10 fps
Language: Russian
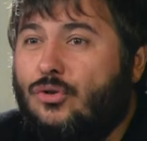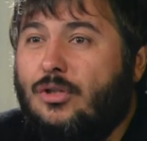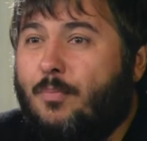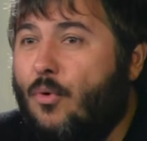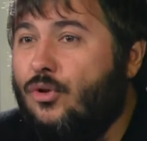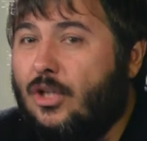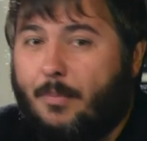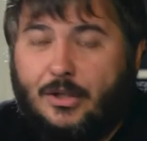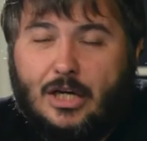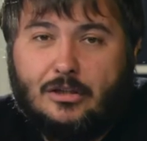на полный
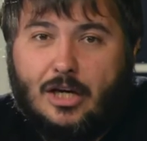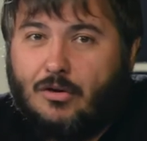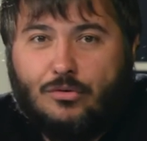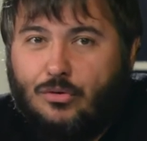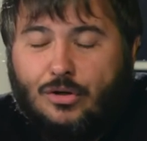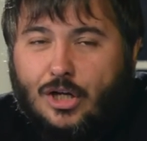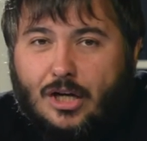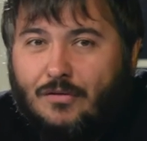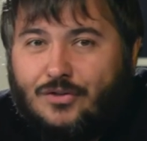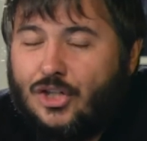наполнять? Я говорю, но
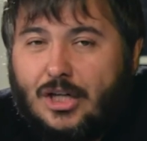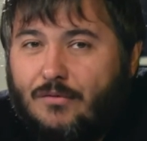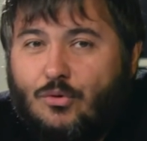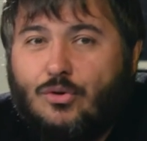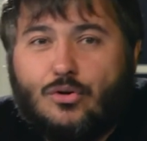все равно,